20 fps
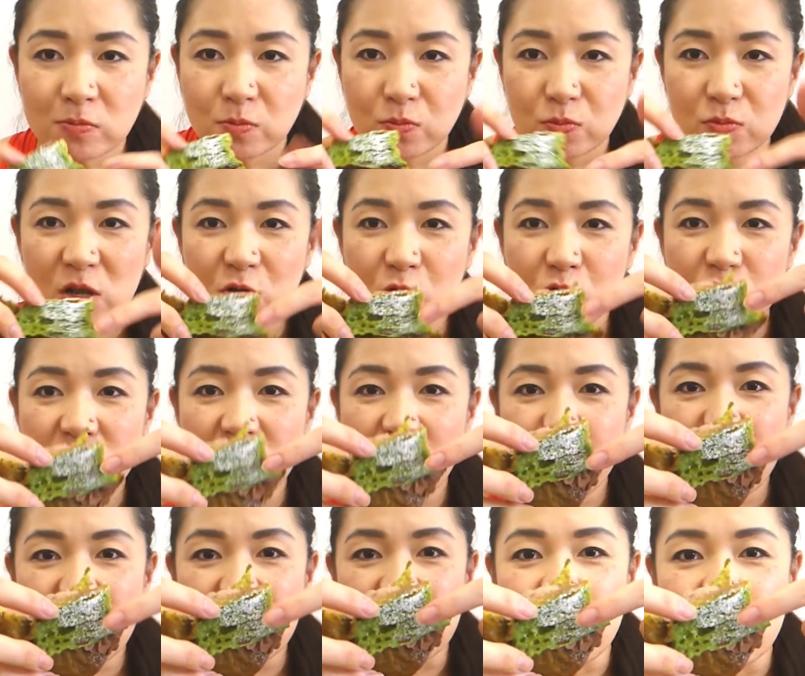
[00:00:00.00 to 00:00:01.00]
でこのやっ
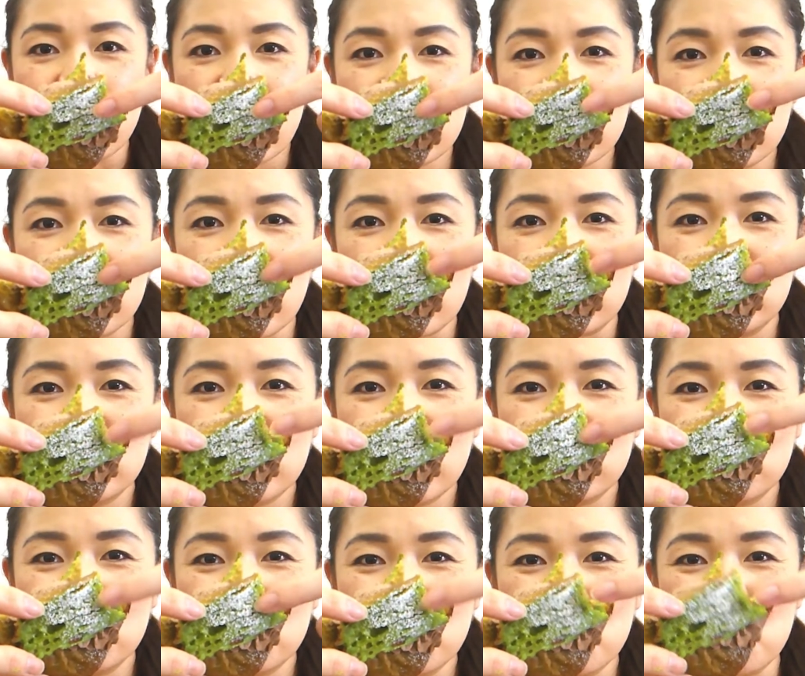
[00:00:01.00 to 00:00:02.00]
ぱりね上の
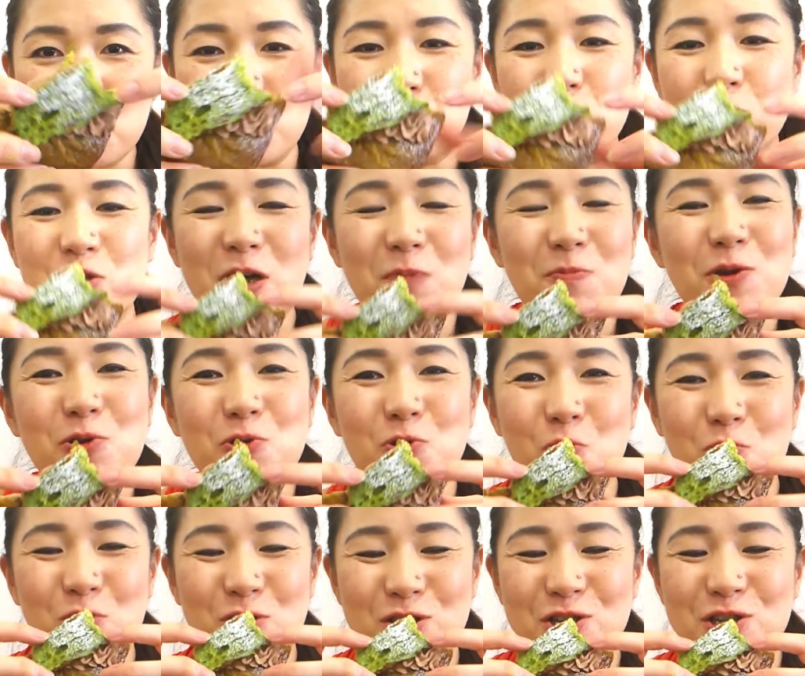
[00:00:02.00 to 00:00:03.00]
ザクザクのと一緒に食べる
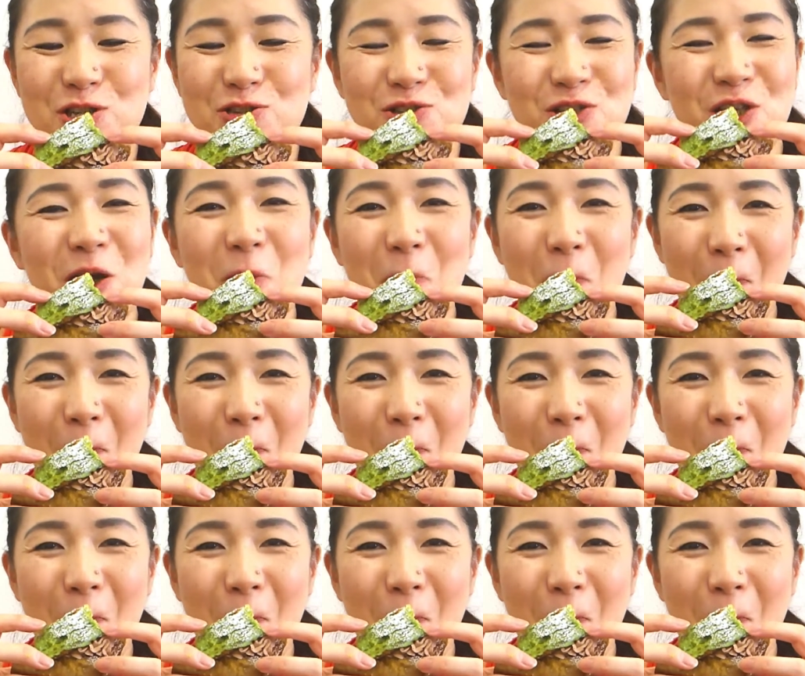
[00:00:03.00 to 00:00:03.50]
と美味しいですね